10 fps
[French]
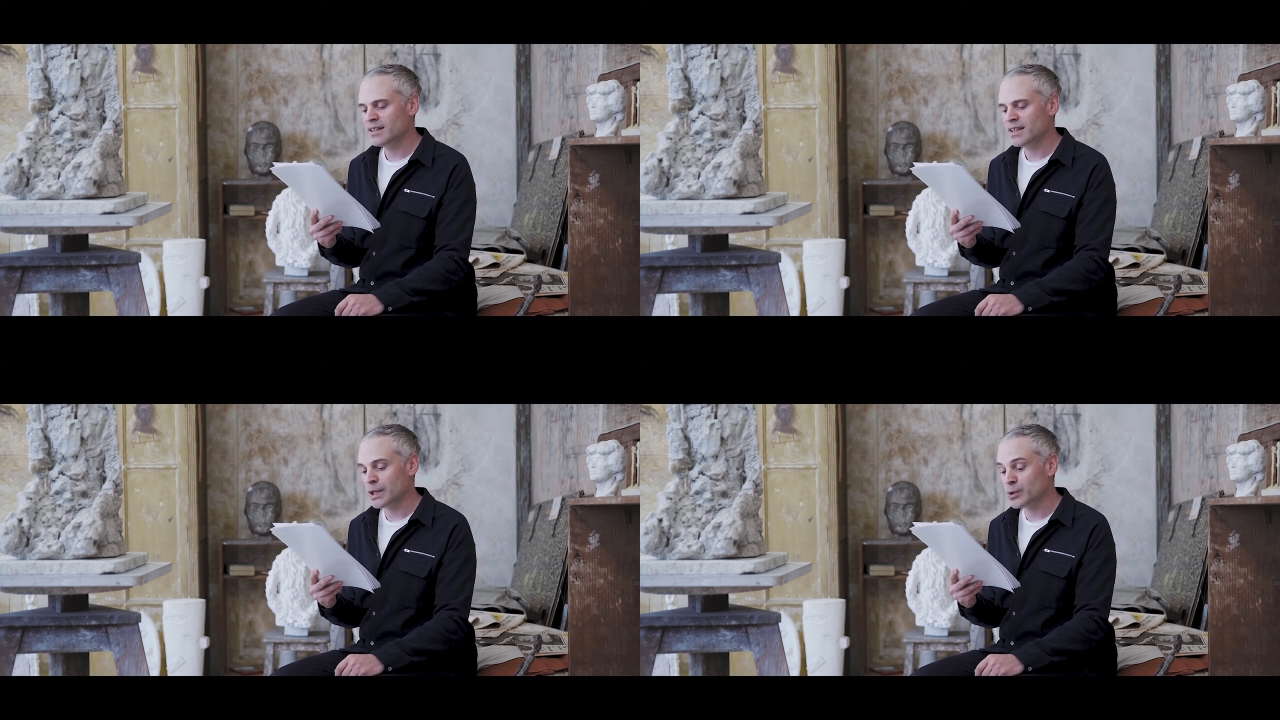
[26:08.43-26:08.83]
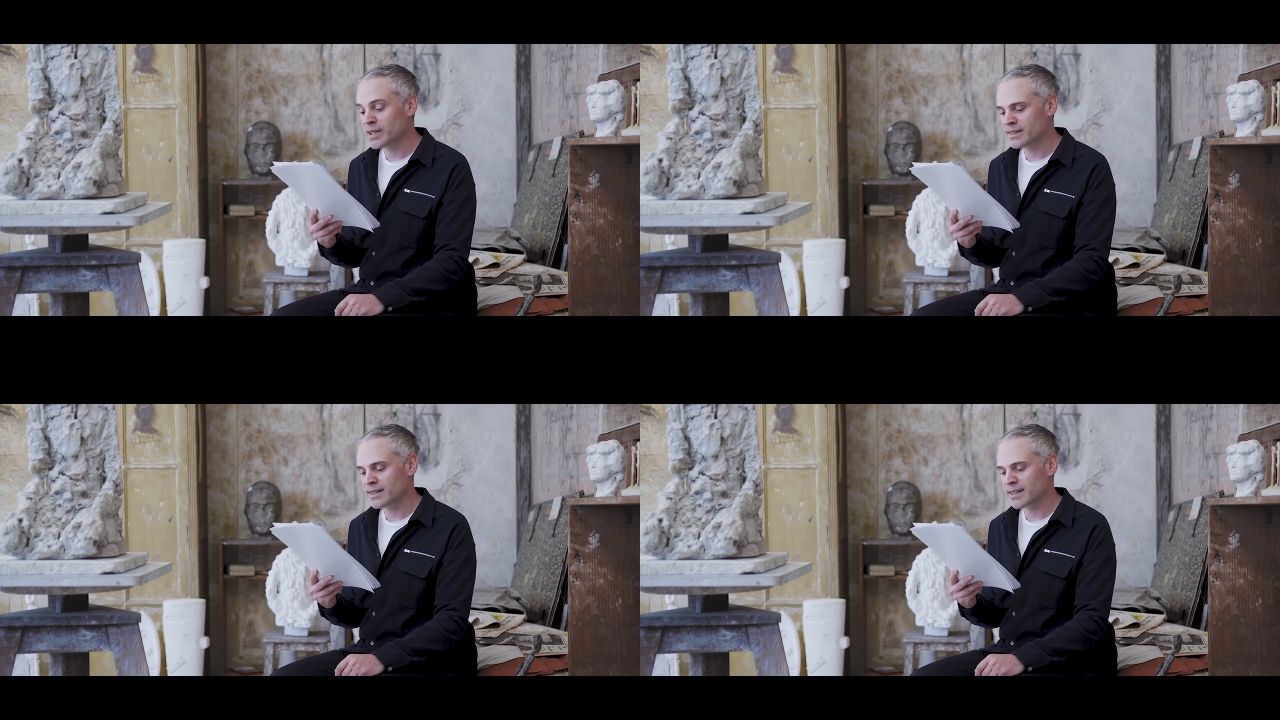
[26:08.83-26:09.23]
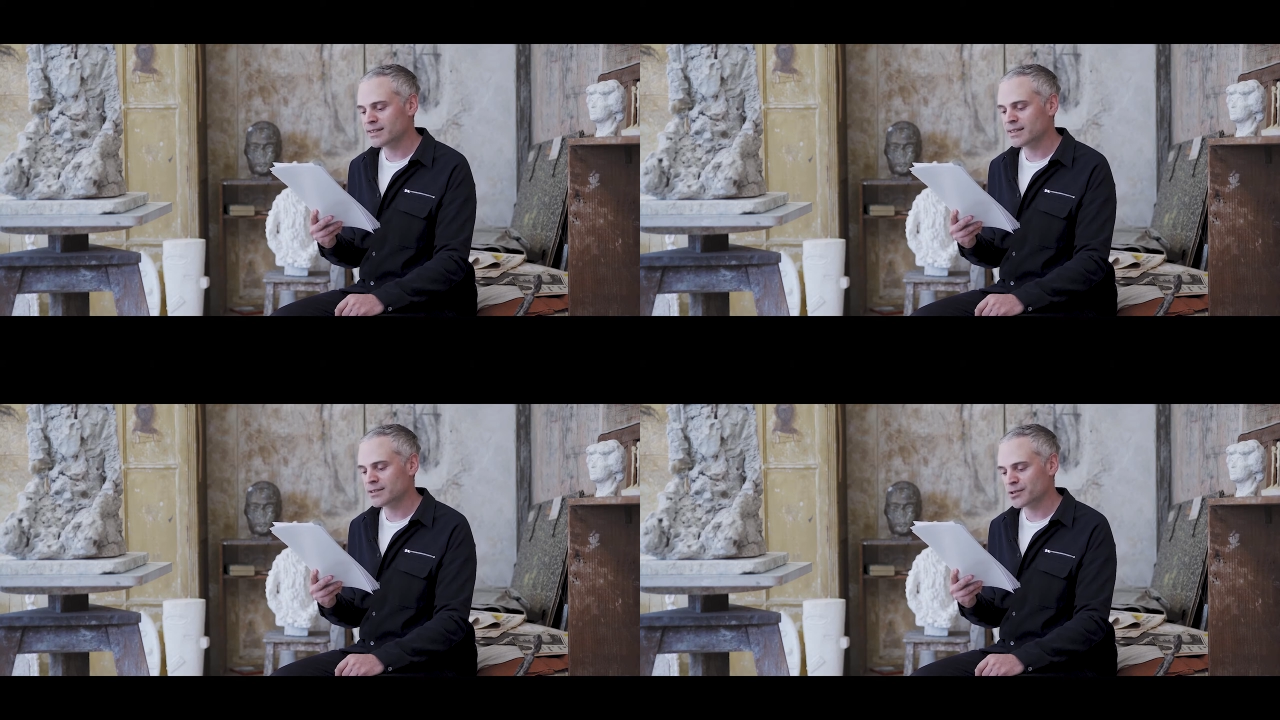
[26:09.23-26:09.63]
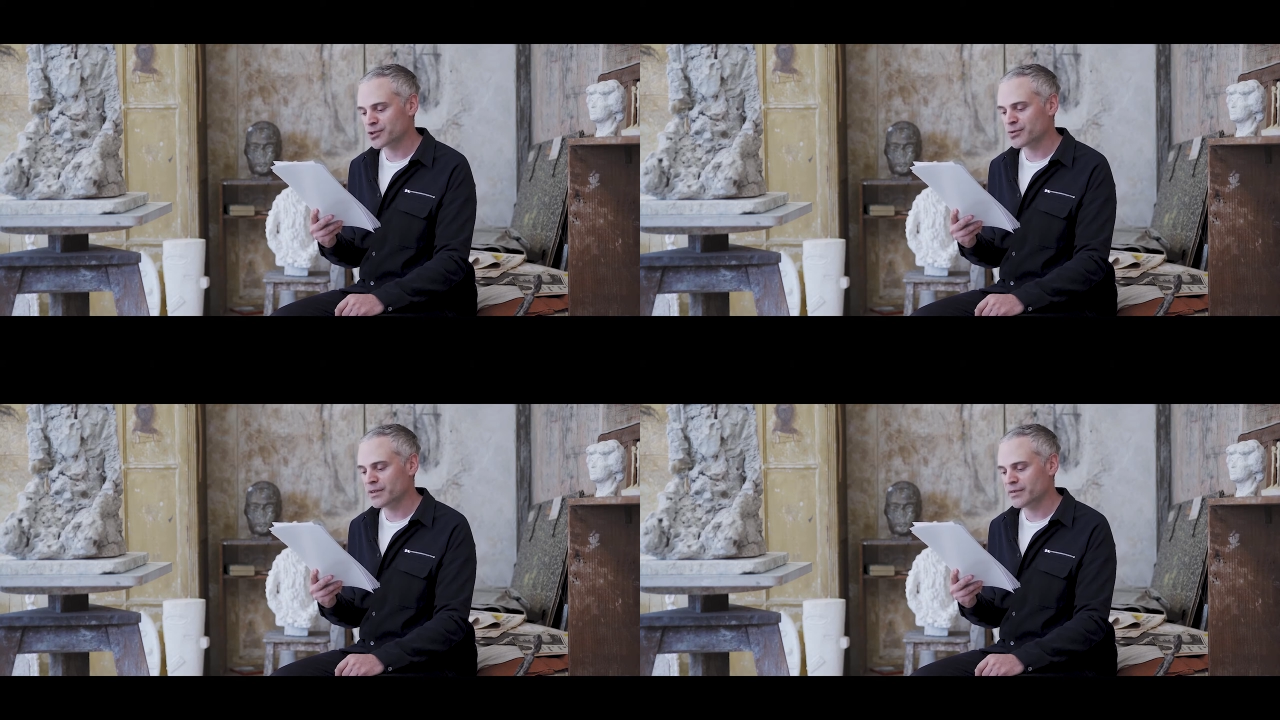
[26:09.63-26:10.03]
et de t'intéresser à ce que je
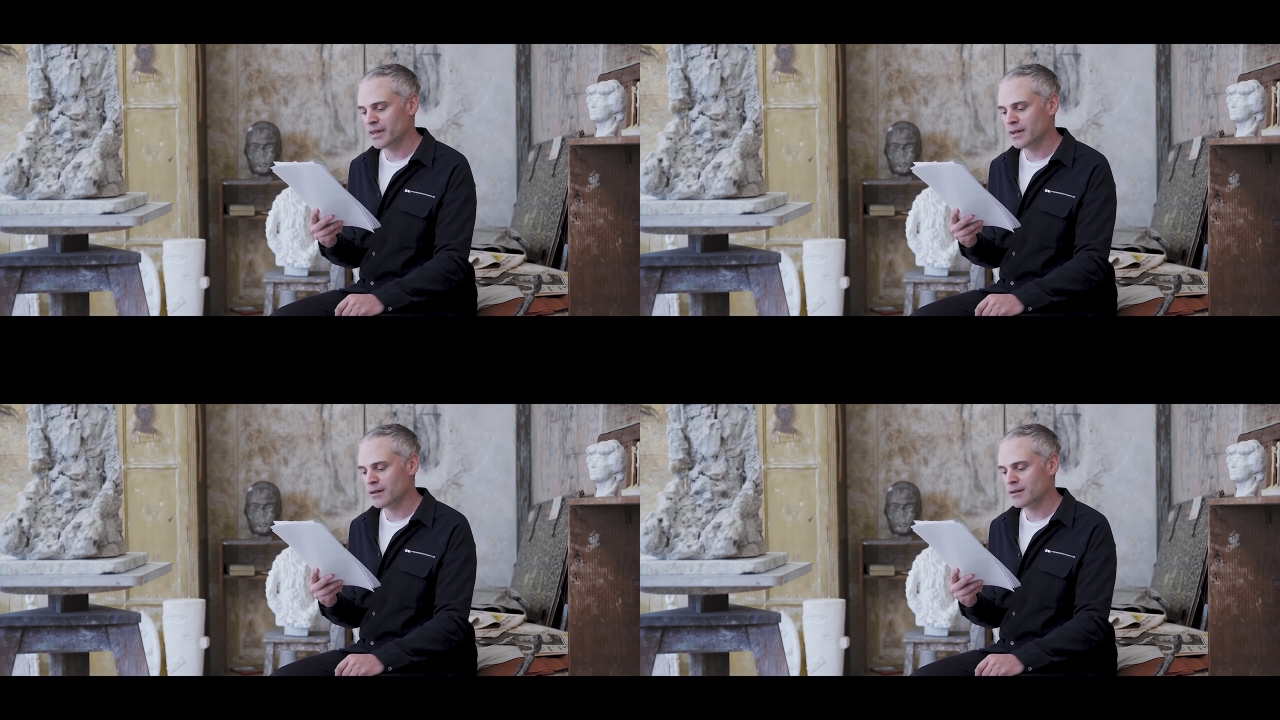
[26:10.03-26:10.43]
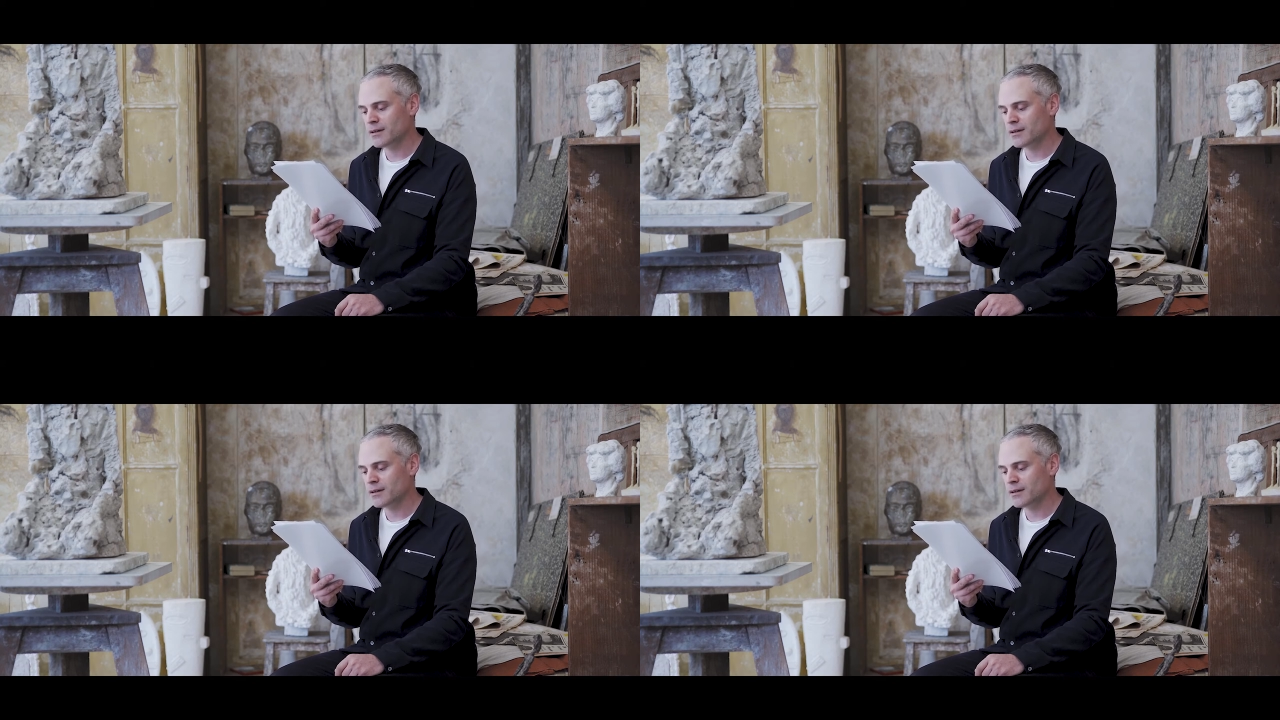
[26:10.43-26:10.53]
voulais faire.